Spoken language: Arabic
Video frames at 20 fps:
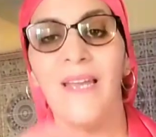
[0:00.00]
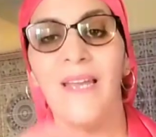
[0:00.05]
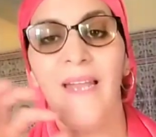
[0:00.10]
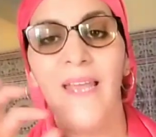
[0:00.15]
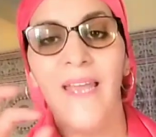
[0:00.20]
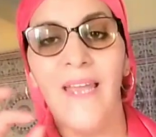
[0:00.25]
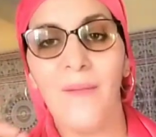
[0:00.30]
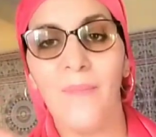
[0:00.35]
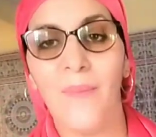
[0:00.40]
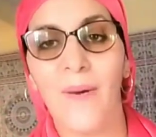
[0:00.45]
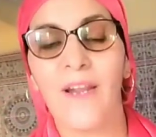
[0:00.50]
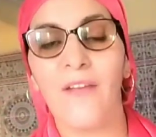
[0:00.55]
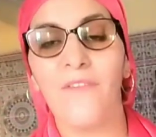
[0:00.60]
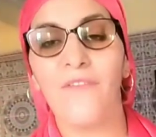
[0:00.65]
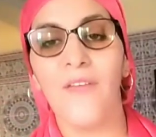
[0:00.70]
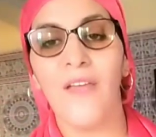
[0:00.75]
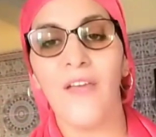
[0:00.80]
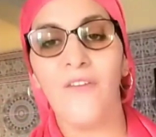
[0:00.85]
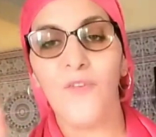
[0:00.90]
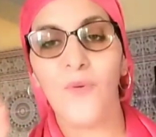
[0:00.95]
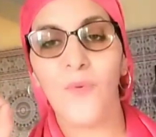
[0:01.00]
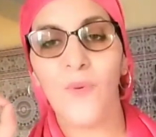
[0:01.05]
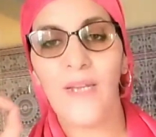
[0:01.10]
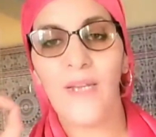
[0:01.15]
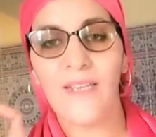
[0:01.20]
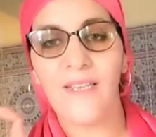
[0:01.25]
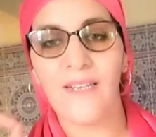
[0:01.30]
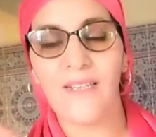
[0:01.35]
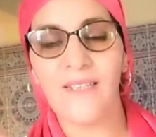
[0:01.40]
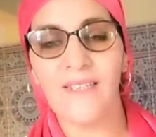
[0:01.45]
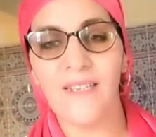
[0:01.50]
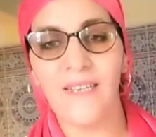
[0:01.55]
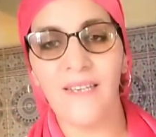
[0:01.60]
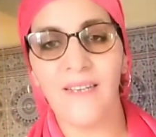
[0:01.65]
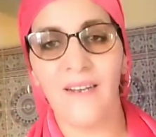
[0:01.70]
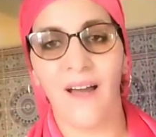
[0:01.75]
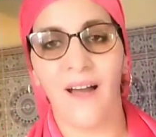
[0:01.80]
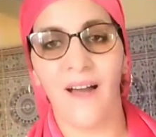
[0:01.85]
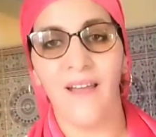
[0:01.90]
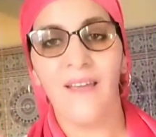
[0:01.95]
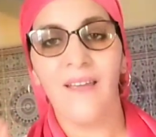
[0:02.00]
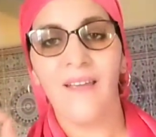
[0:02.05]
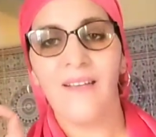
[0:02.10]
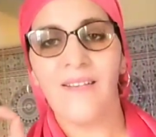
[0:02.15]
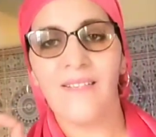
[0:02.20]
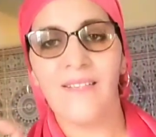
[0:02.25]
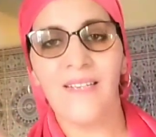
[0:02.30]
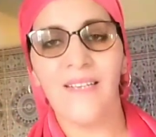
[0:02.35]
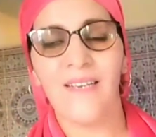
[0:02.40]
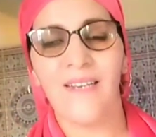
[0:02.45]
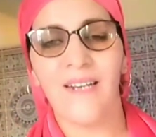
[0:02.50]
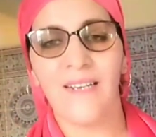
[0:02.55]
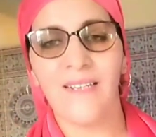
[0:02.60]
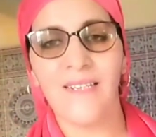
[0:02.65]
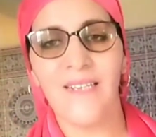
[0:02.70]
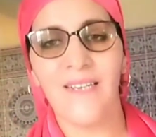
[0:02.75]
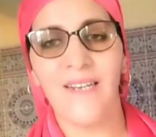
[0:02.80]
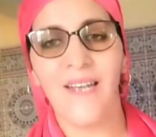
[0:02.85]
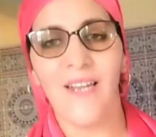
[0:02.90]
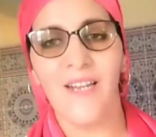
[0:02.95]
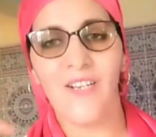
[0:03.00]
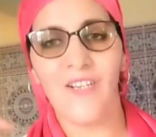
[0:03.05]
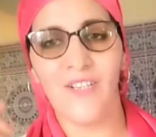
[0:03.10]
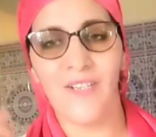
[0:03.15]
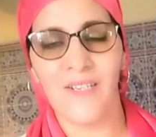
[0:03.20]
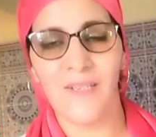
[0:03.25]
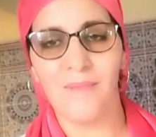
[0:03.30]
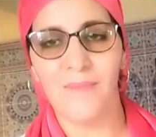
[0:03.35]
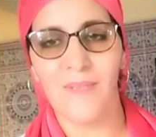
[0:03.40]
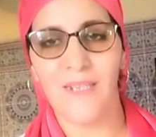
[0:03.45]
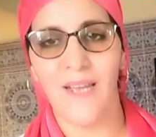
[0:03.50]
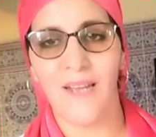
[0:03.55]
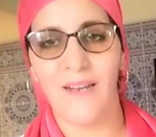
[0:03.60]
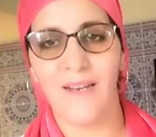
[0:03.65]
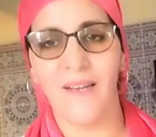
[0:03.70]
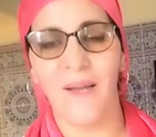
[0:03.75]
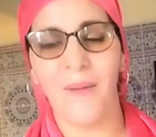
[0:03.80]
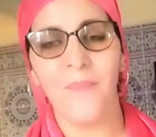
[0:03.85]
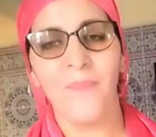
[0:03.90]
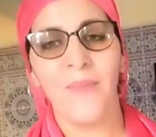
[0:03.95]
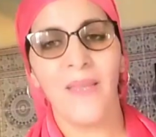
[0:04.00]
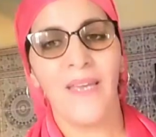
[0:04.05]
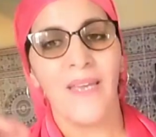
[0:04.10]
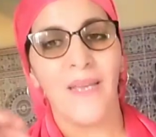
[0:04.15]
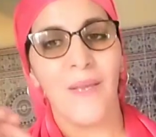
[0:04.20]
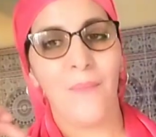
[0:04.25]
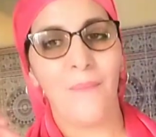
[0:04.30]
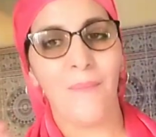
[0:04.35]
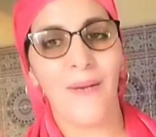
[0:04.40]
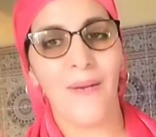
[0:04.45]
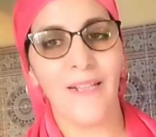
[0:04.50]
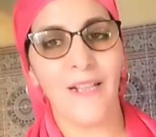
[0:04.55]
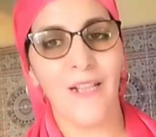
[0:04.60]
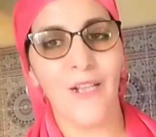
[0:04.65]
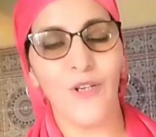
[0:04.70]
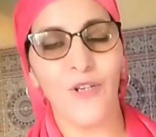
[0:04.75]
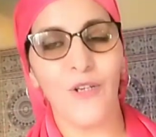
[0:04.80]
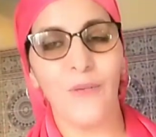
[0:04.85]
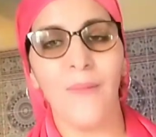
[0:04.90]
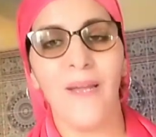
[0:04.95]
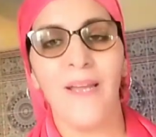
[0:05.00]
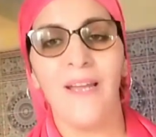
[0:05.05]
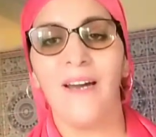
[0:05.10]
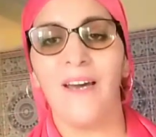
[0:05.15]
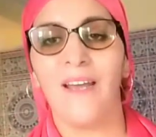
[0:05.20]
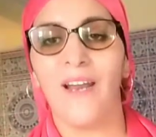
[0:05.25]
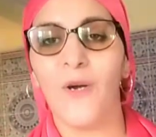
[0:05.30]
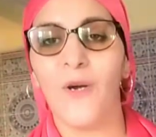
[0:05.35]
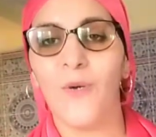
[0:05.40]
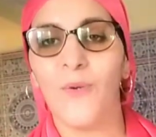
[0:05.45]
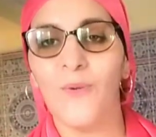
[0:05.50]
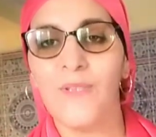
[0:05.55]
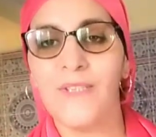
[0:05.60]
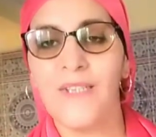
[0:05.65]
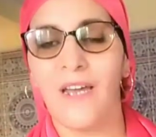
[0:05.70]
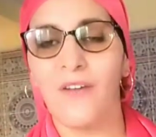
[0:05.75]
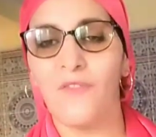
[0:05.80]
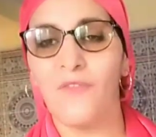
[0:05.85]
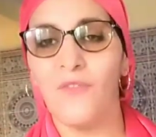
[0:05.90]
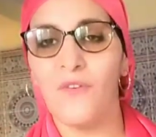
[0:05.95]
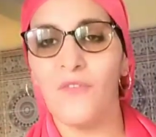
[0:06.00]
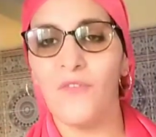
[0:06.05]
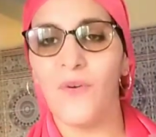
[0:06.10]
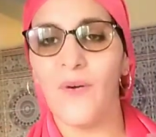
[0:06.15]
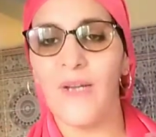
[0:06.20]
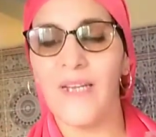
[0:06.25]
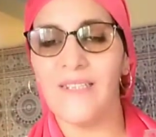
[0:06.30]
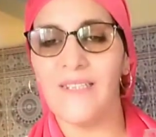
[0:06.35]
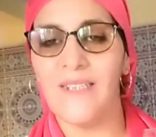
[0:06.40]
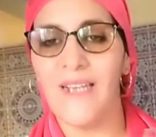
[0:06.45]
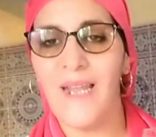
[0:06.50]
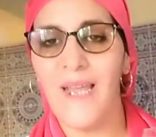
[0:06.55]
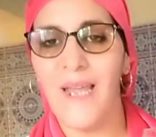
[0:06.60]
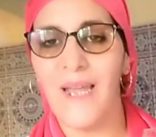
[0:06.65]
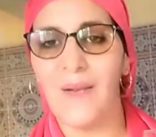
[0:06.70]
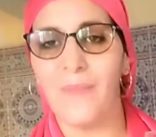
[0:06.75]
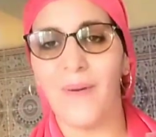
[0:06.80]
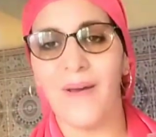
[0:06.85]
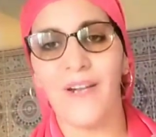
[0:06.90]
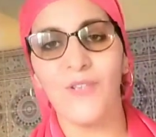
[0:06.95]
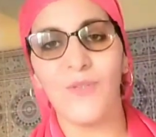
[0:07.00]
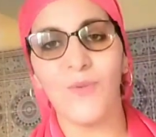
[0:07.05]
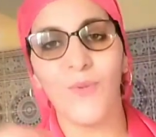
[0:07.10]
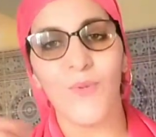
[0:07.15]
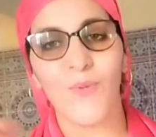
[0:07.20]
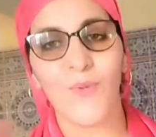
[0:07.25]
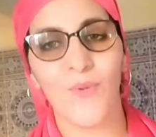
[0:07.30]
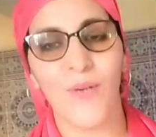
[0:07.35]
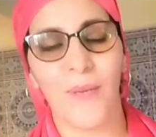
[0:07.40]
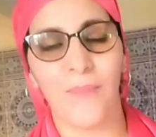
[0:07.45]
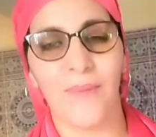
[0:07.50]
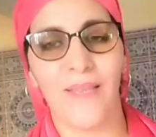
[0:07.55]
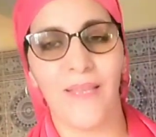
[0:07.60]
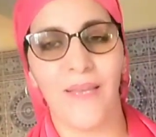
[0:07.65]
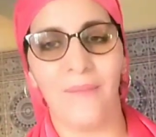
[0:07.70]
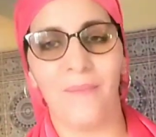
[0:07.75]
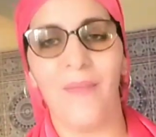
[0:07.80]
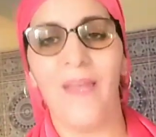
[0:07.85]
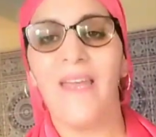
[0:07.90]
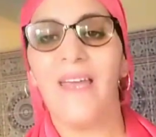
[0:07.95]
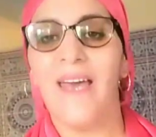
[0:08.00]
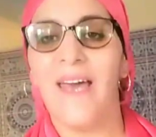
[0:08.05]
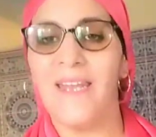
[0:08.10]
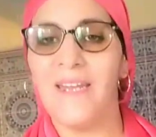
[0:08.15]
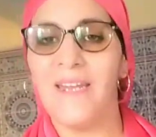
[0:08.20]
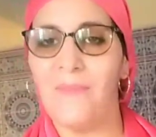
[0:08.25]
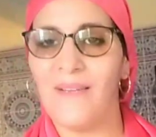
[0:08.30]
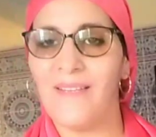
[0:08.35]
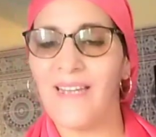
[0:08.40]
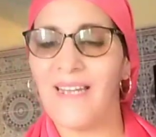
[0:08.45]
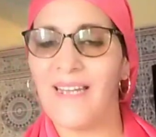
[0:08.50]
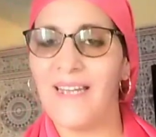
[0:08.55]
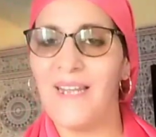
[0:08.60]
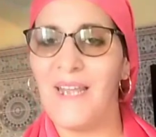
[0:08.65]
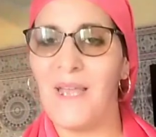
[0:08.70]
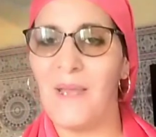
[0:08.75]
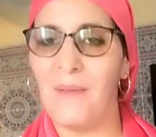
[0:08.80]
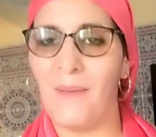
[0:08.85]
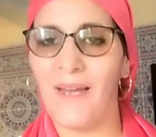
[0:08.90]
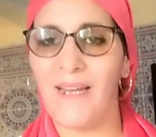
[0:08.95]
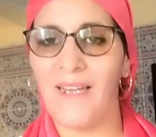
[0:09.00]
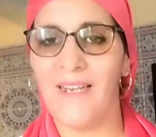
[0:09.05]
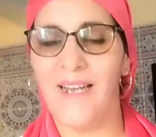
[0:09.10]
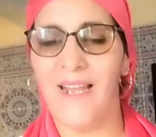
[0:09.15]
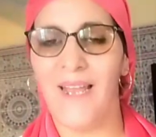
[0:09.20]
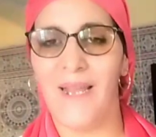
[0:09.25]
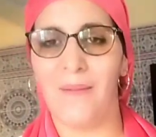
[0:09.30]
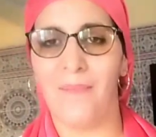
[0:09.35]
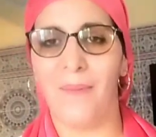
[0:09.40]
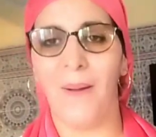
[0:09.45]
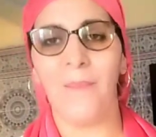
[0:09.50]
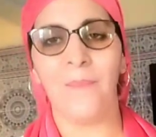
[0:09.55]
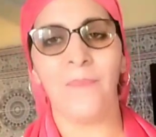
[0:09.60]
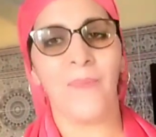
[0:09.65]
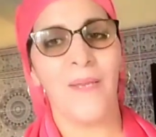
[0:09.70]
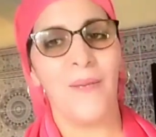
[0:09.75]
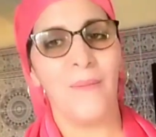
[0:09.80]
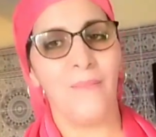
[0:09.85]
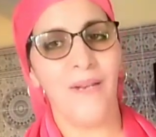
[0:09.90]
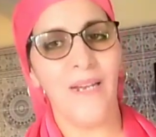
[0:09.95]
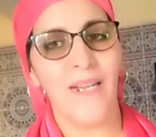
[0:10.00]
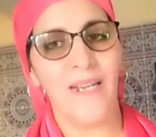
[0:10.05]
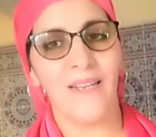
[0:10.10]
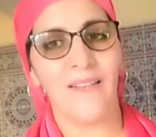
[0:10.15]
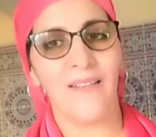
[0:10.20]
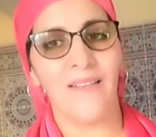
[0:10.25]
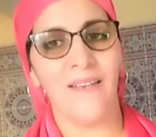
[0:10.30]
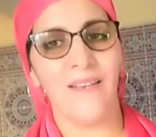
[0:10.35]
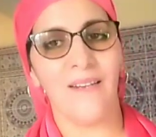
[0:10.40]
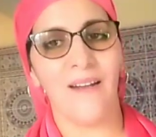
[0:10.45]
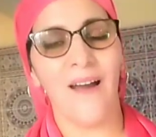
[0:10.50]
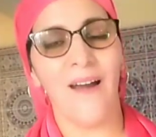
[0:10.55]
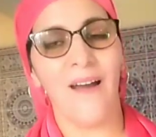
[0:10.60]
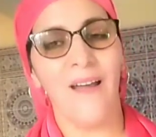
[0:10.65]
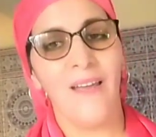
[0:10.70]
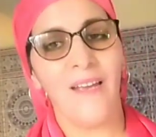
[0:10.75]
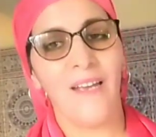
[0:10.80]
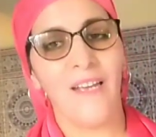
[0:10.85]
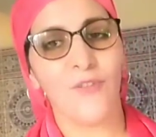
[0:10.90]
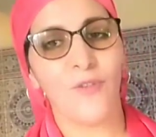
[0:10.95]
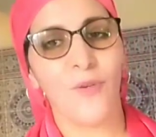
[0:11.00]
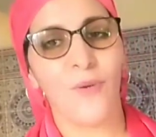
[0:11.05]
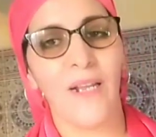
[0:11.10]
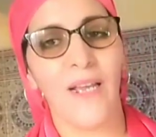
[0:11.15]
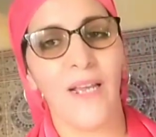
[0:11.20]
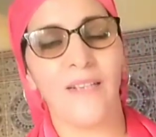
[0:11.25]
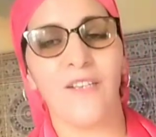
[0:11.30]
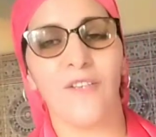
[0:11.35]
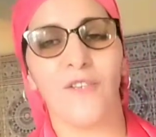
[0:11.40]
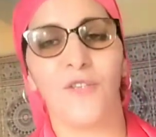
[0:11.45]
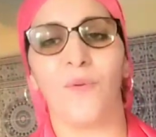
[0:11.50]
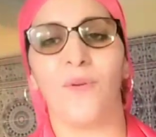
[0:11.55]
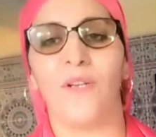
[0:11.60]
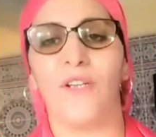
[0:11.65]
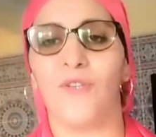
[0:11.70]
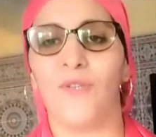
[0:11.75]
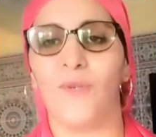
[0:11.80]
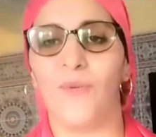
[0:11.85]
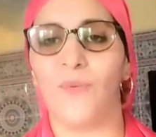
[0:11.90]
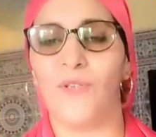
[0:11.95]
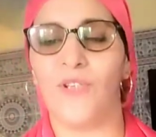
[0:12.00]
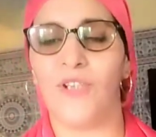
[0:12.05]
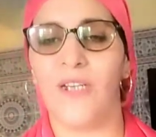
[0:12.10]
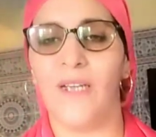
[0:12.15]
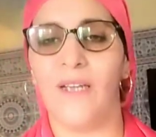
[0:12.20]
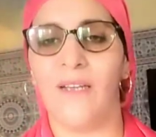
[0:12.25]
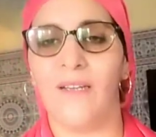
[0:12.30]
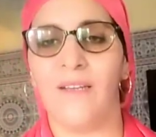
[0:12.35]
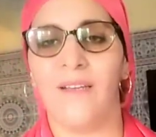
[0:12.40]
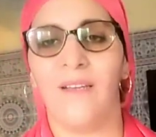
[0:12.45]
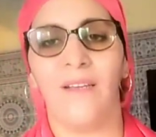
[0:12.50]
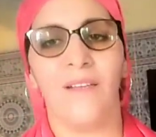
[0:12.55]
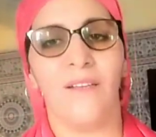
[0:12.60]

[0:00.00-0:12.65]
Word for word: الحلبه راه فيها فوائد كثيره كثيره كثيره على الجسم ديالنا كما قلت لكم راه كون تعرفوا الفوائد ديال الحلبه راه توزنوها بالذهب انا بعدا كنحماق على الحلبه اللي كنديرها كتدخلي اختي تدخلي دوشي